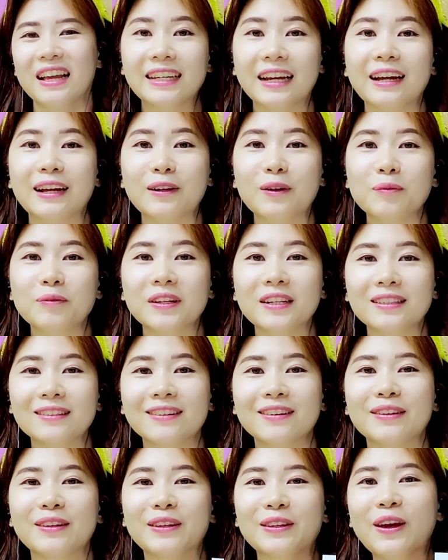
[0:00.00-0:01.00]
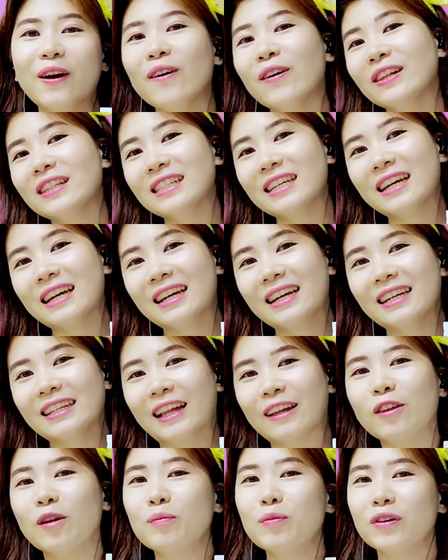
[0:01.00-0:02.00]
자, 7살 첫 영어책
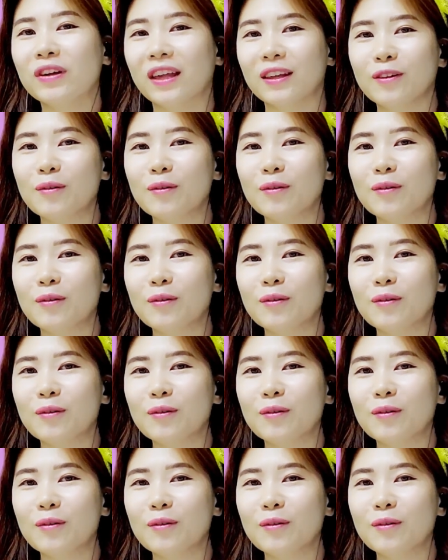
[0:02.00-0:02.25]
5분께